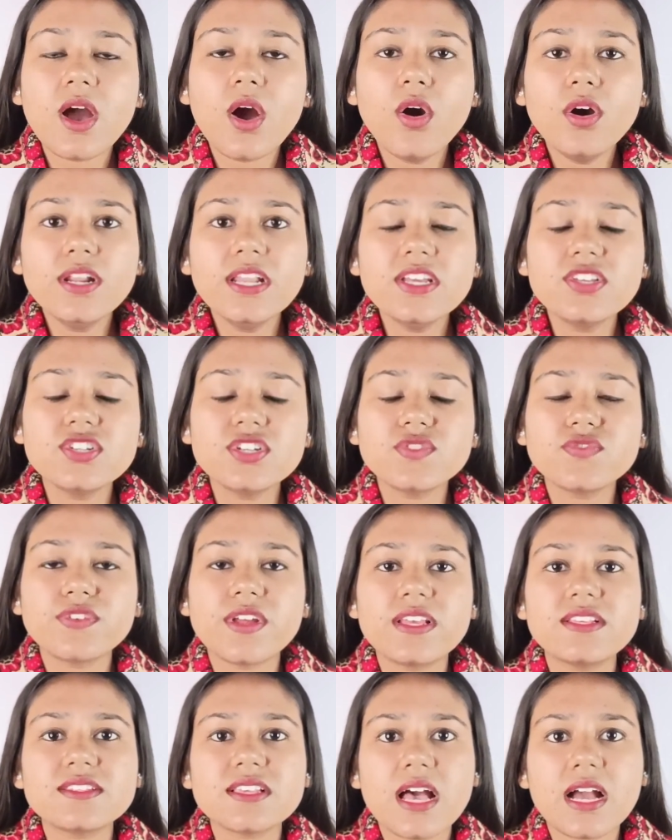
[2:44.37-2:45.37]
और एक चीज
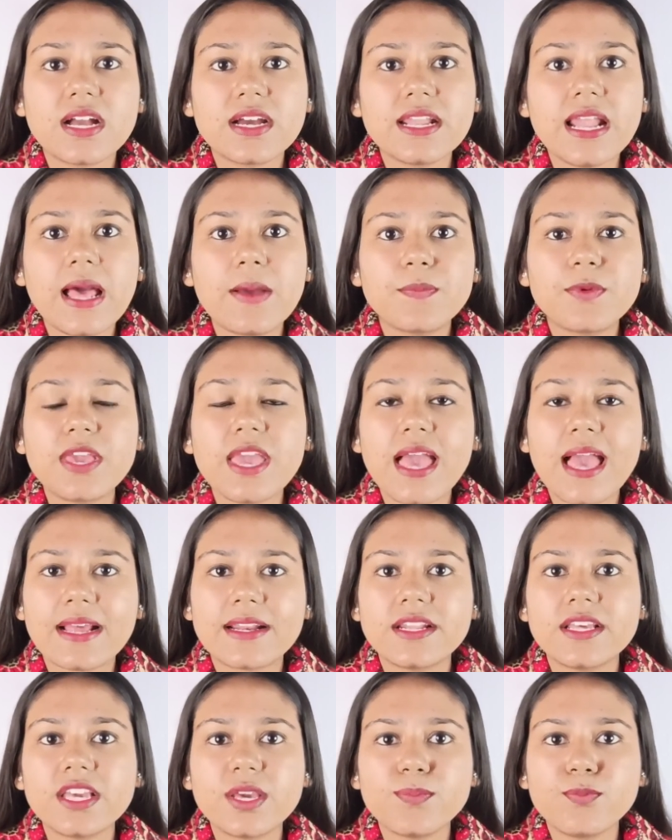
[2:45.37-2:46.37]
फ्रेंड्स अगर आपके
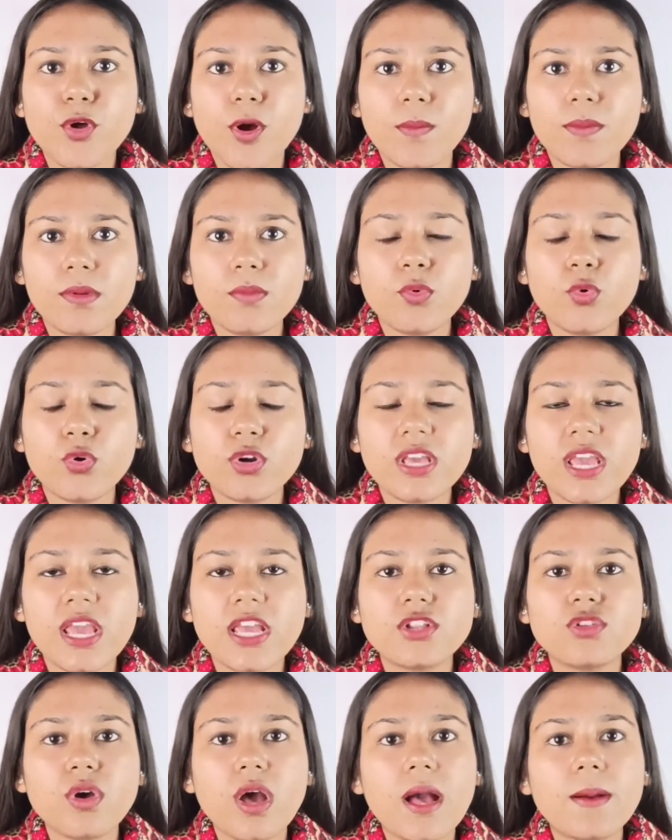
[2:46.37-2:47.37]
एक्ने की प्रॉब्लम हो रही
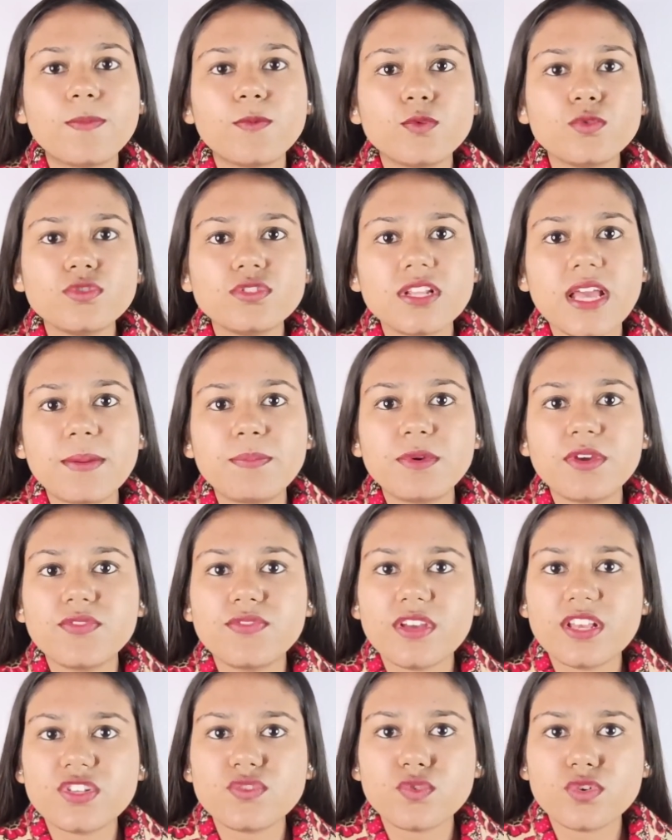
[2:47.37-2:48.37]
है तो आप उन टाइप की
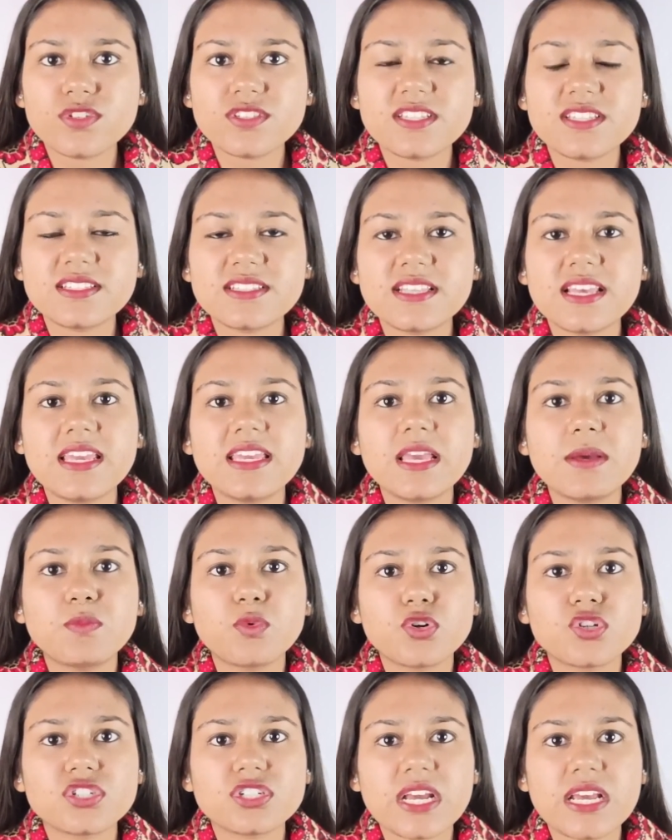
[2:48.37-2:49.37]
फेस वॉशेस ले या
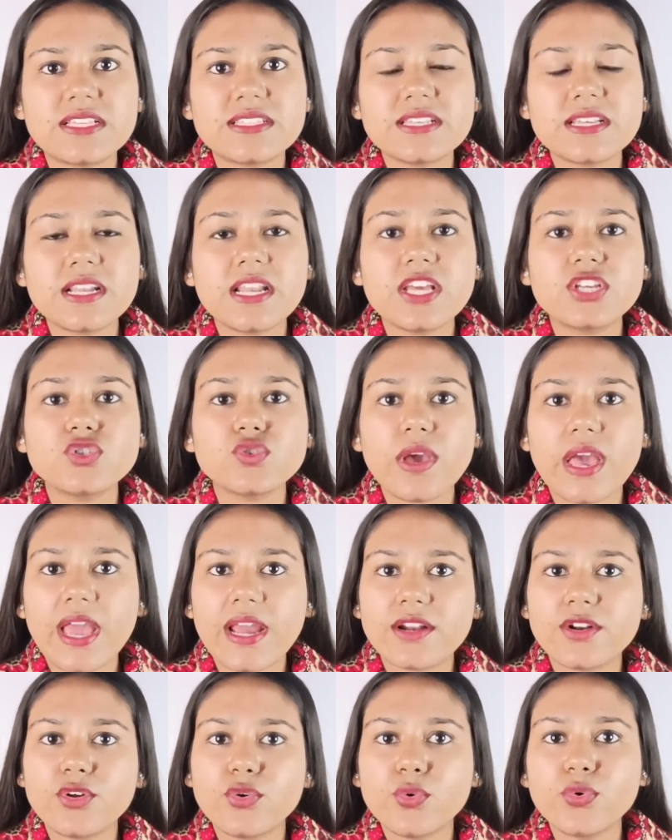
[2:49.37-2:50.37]
मॉइस्चराइजर ले जो
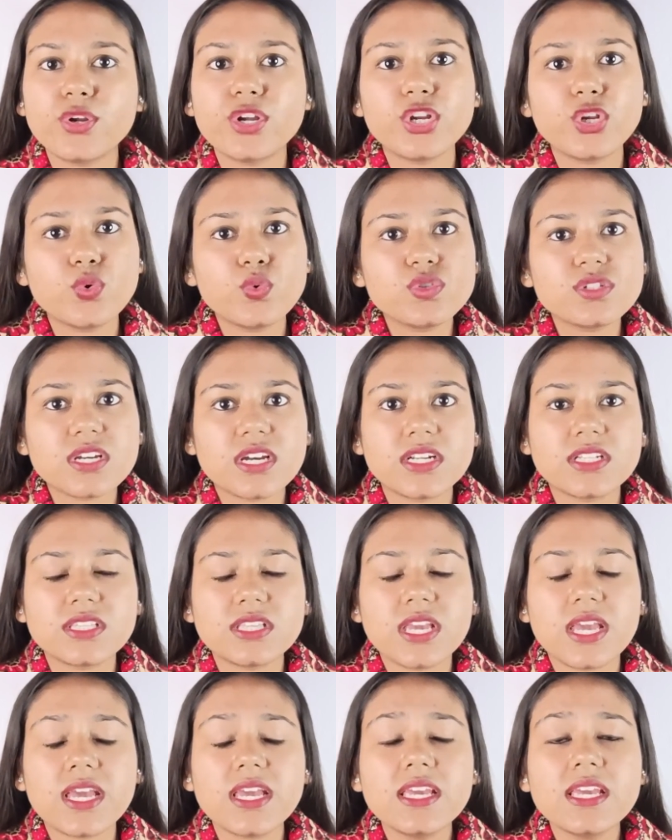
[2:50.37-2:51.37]
एक्ने को रिड्यूस
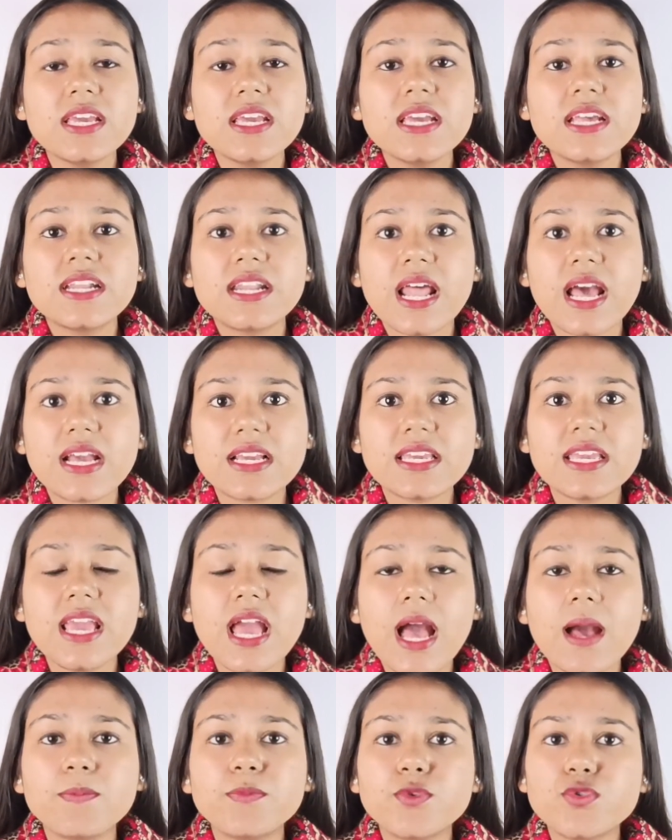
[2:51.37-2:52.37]
करती है ना कि
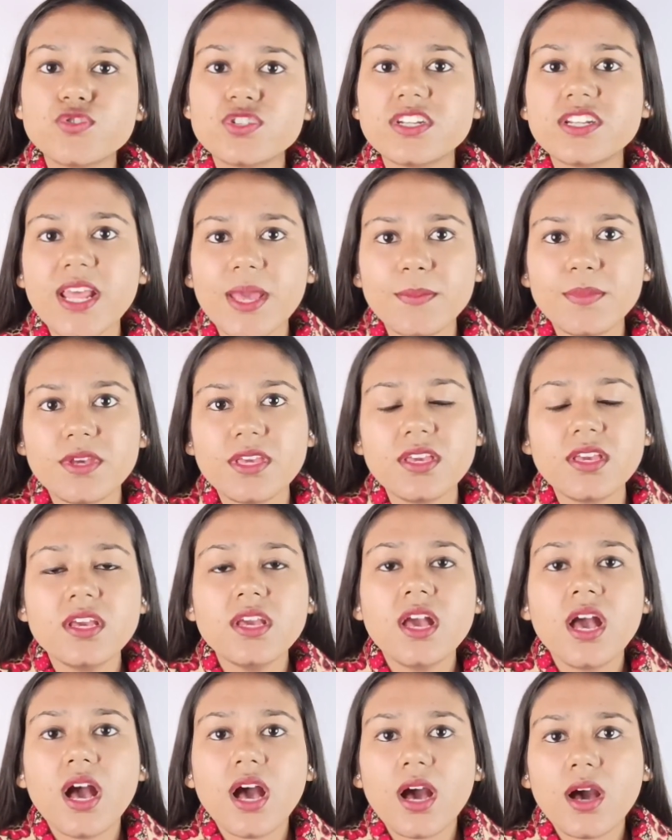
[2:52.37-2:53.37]
आप दूसरे टाइप की
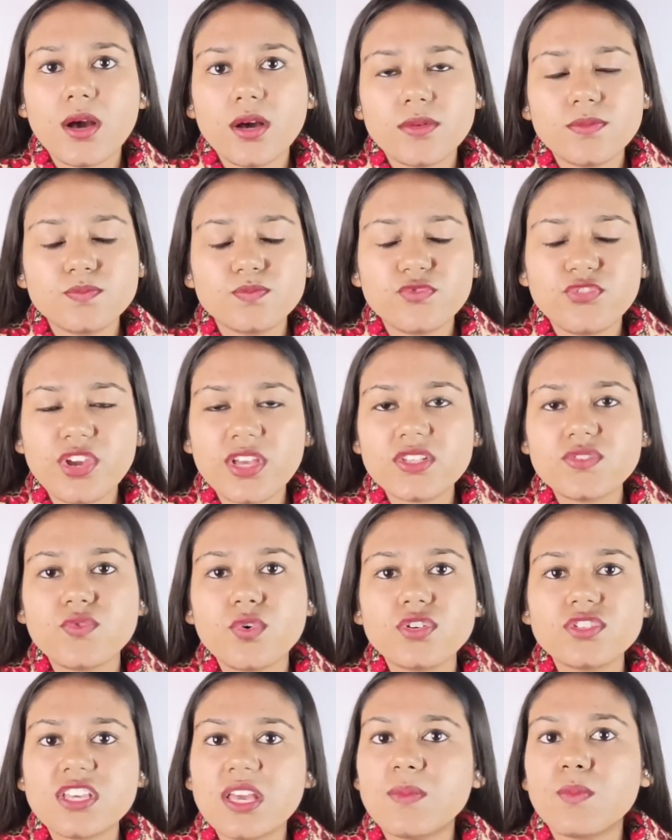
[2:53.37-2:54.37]
आ, फेस
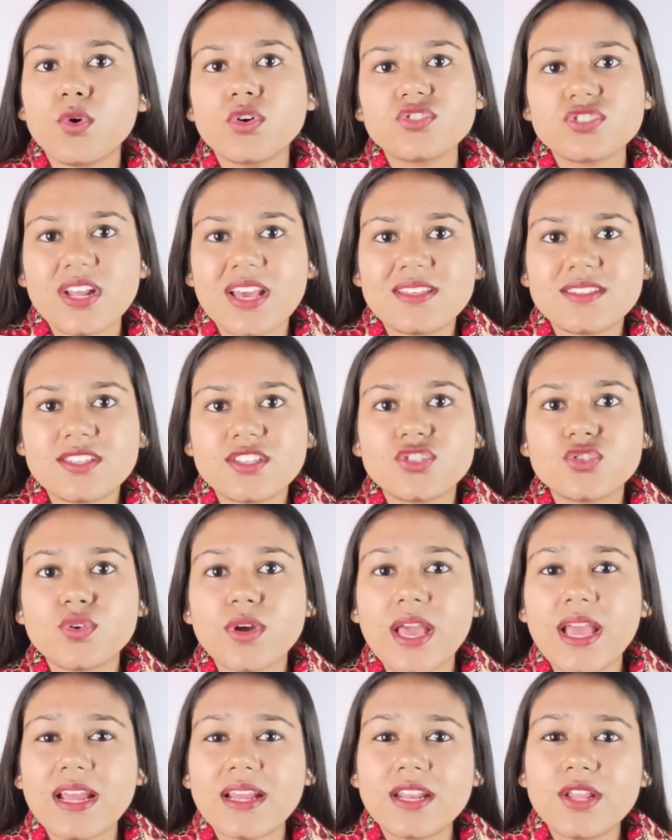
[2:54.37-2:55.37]
वॉश या मॉइस्चराइजर जो
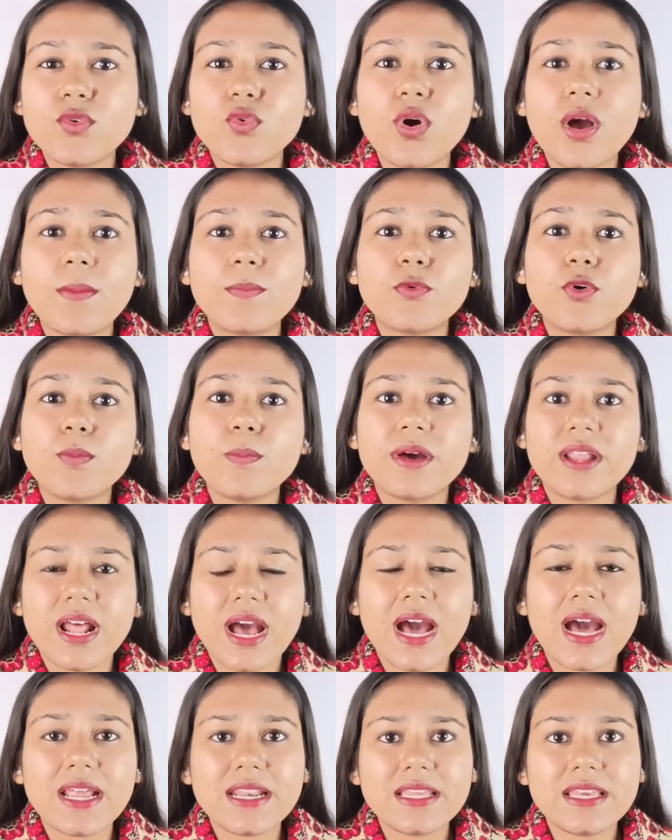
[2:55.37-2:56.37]
एक्ने को आपको
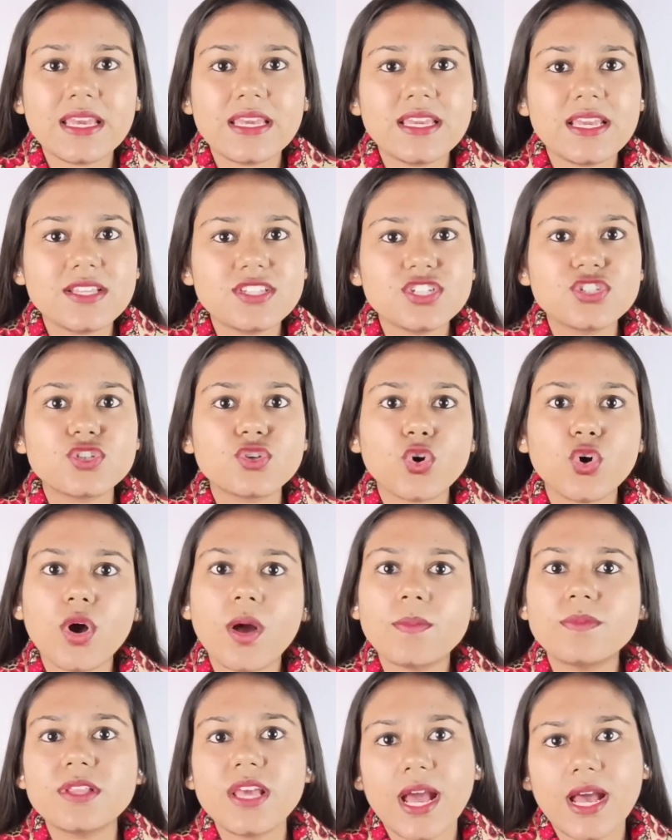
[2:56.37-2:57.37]
बढ़ा रही है ये चीजों को
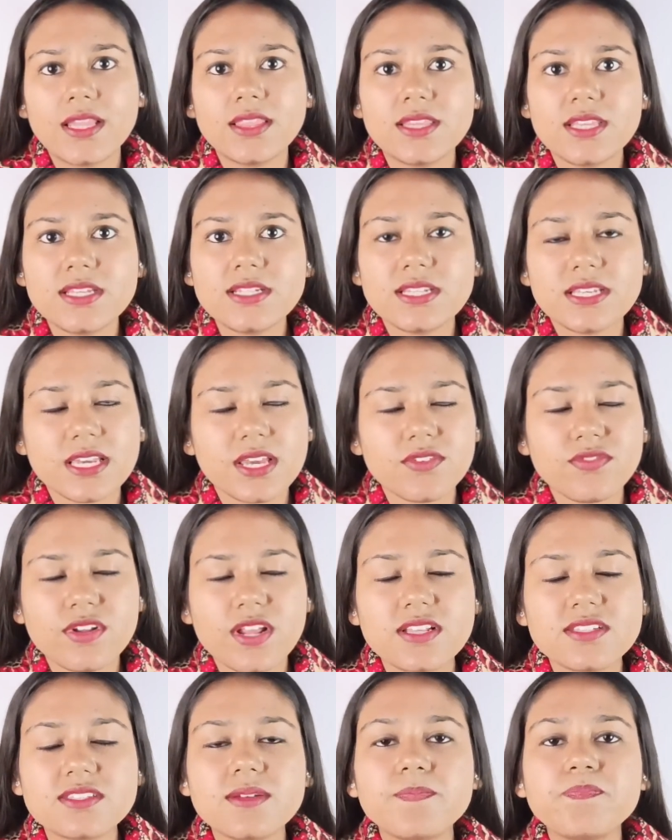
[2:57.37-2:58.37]
आप ध्यान दें ठीक है
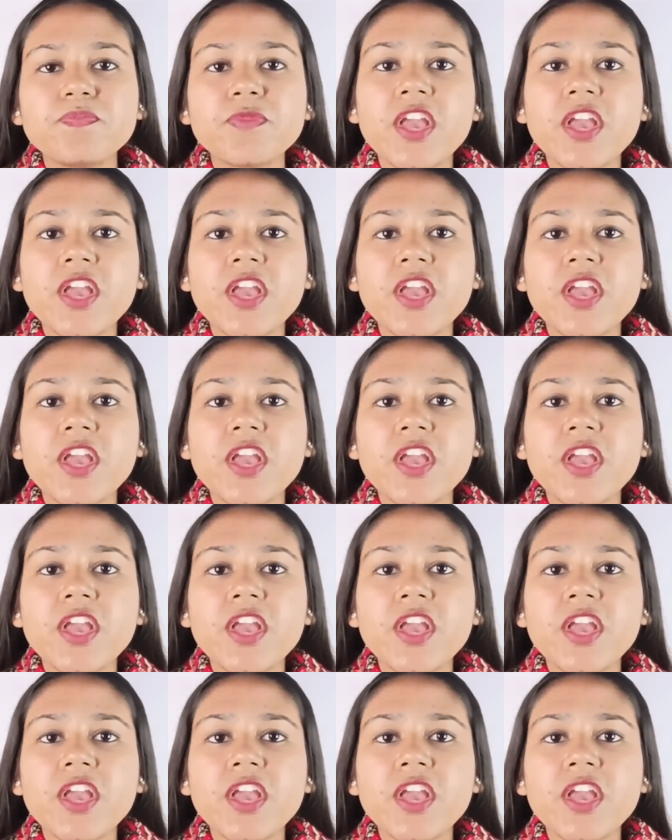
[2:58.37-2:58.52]
फ्रेंड्स